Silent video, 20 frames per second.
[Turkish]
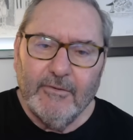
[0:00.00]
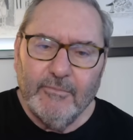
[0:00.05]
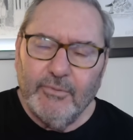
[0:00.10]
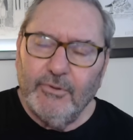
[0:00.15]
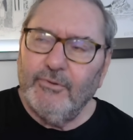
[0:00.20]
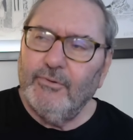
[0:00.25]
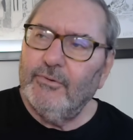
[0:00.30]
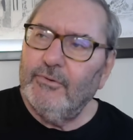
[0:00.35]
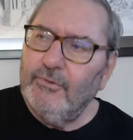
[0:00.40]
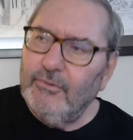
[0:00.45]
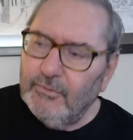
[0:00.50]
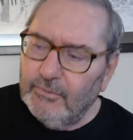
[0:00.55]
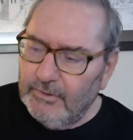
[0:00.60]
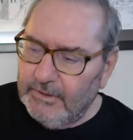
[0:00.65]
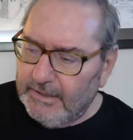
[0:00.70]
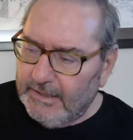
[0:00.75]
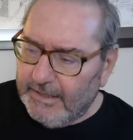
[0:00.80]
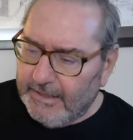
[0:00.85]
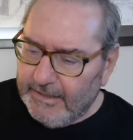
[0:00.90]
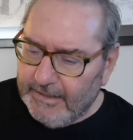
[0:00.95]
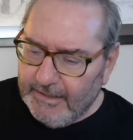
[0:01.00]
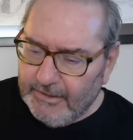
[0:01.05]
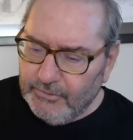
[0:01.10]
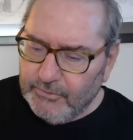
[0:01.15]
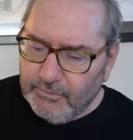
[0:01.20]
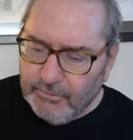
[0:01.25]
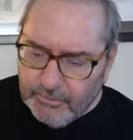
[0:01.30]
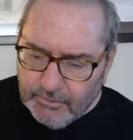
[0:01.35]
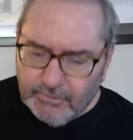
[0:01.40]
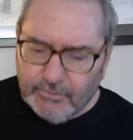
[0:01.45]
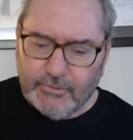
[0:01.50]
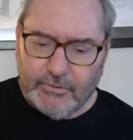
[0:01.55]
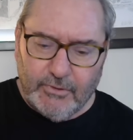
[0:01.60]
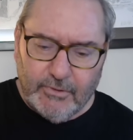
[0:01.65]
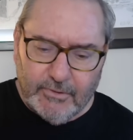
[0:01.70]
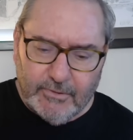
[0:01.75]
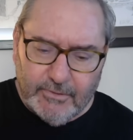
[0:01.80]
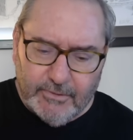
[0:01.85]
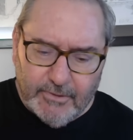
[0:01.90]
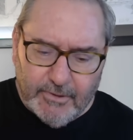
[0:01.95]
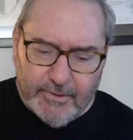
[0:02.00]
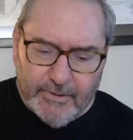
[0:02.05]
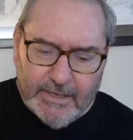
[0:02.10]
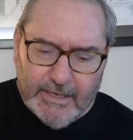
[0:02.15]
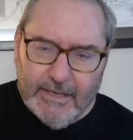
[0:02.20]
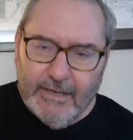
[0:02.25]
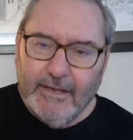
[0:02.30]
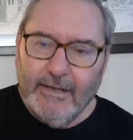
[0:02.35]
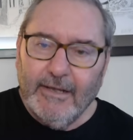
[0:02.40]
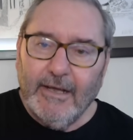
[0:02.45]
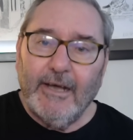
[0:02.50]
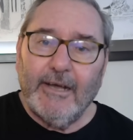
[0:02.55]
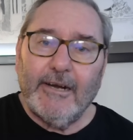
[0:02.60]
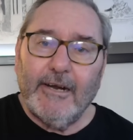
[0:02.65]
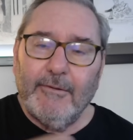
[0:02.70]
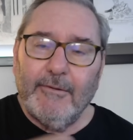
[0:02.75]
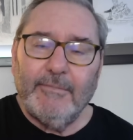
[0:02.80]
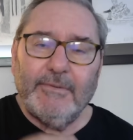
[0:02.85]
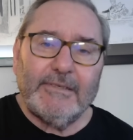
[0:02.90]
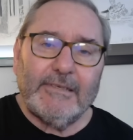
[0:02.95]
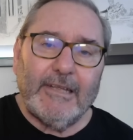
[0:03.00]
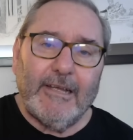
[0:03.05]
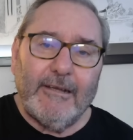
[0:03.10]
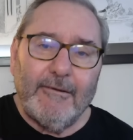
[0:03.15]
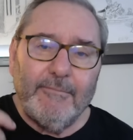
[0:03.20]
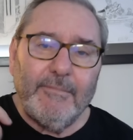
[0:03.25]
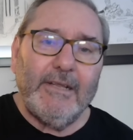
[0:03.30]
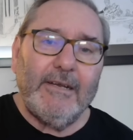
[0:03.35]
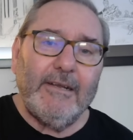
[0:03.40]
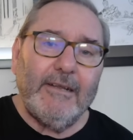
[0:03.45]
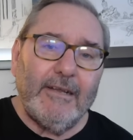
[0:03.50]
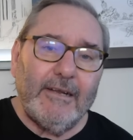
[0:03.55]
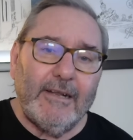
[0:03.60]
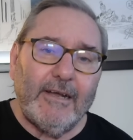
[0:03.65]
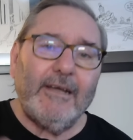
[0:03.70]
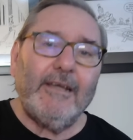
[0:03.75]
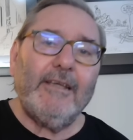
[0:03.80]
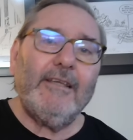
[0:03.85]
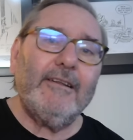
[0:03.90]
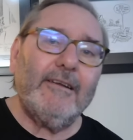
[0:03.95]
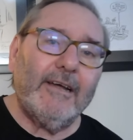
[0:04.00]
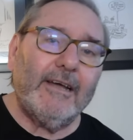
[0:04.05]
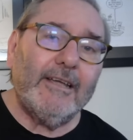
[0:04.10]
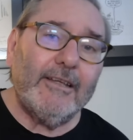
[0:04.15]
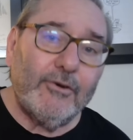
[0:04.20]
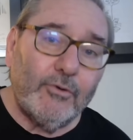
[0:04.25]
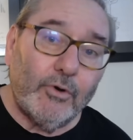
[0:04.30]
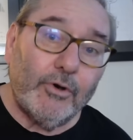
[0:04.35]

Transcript: bütün dünyaya şunu söylüyor aramızdan biriyle ayrı ayrı